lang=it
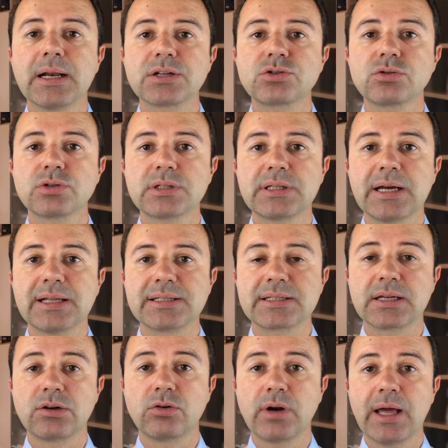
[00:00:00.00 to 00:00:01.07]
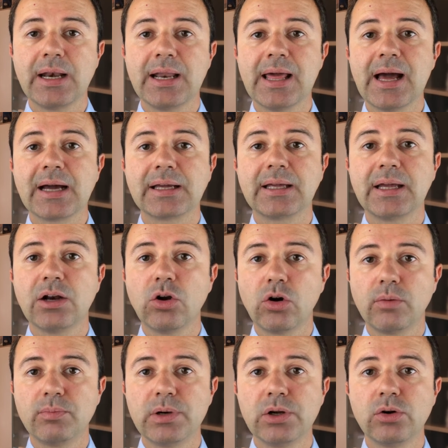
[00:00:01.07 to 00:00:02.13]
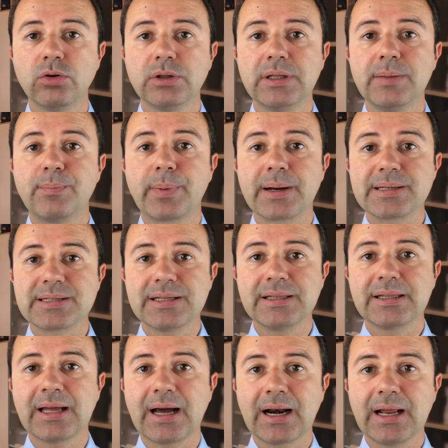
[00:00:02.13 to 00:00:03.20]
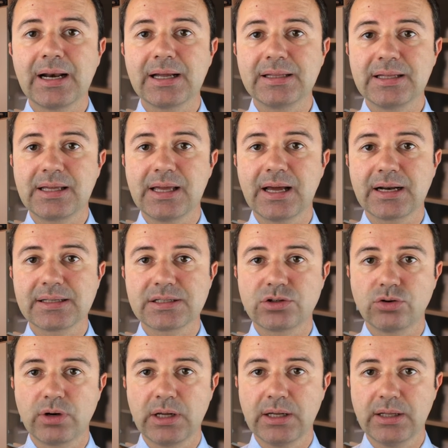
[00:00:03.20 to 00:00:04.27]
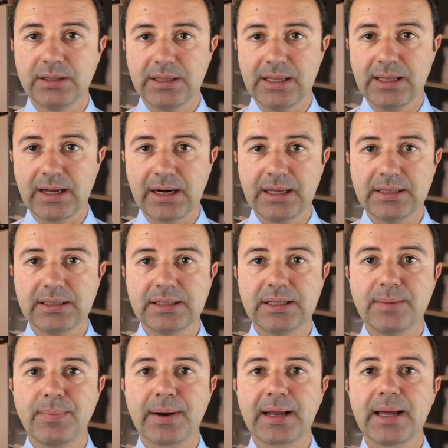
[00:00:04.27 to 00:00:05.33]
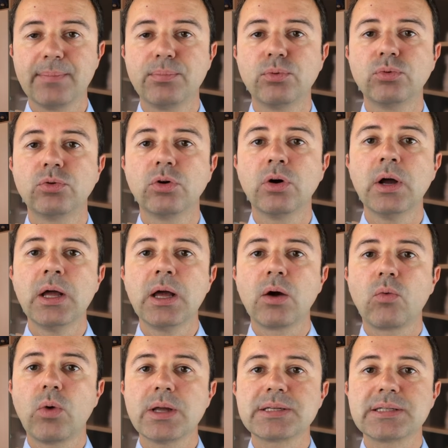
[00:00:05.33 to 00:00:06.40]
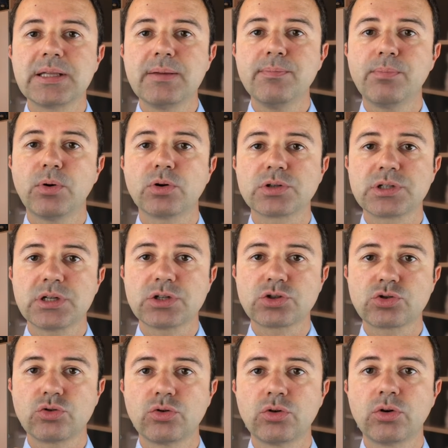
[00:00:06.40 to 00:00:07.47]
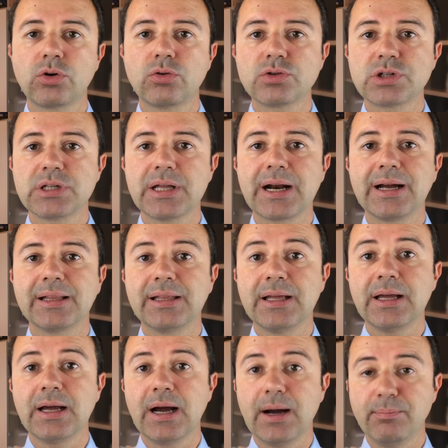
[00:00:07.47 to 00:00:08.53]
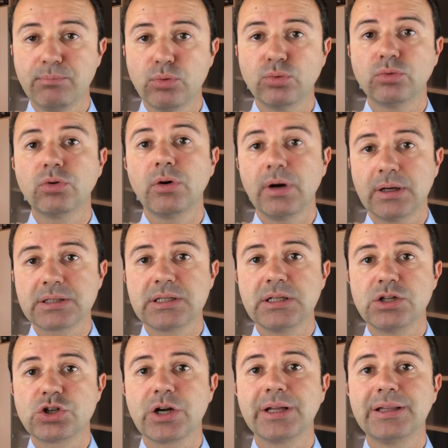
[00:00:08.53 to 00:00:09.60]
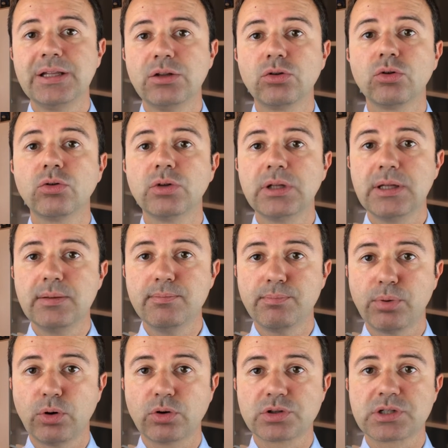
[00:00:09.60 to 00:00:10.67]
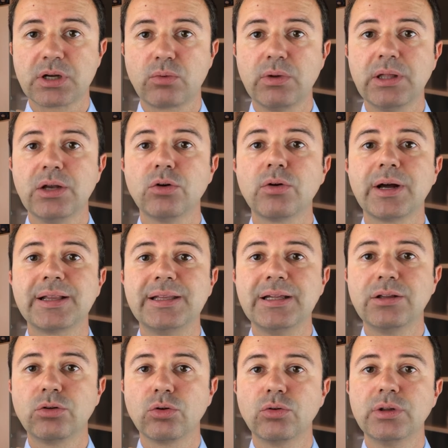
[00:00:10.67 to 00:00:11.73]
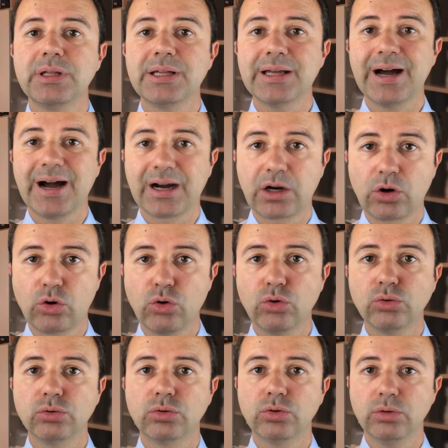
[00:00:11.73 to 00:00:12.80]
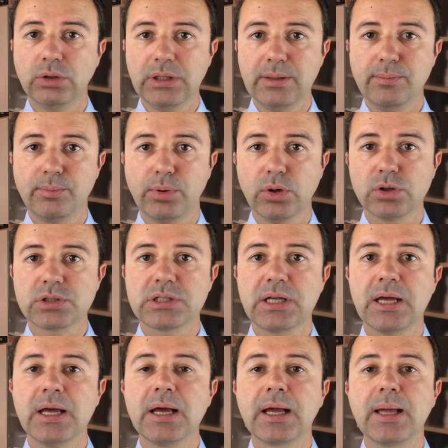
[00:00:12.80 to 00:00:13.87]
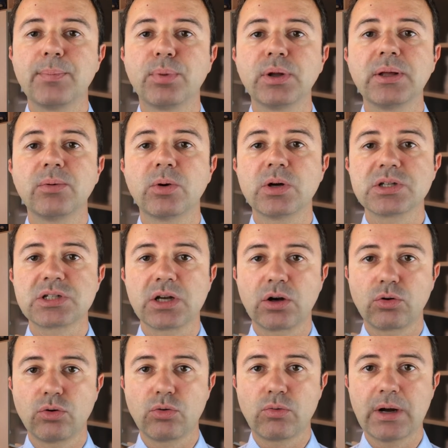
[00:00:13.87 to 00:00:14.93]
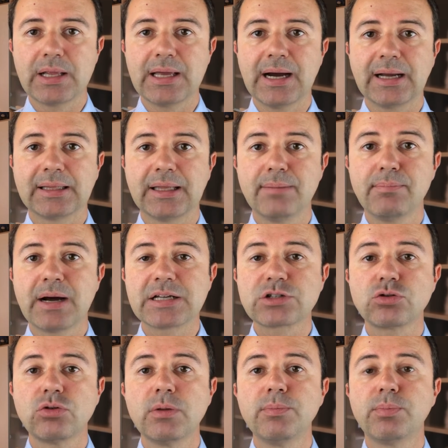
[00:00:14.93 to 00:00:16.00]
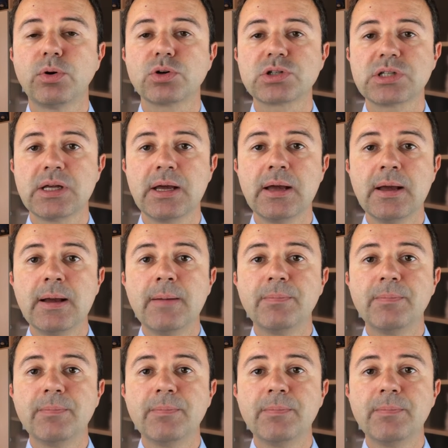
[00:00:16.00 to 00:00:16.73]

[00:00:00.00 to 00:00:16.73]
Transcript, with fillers: nella sostanza non hai neanche l'obbligo di presentare la dichiarazione dei redditi, perché appunto queste imposte sono considerate appunto, si dice a titolo di imposta, quindi non a titolo di acconto di imposte che poi devono essere conguagliate, ma sono imposte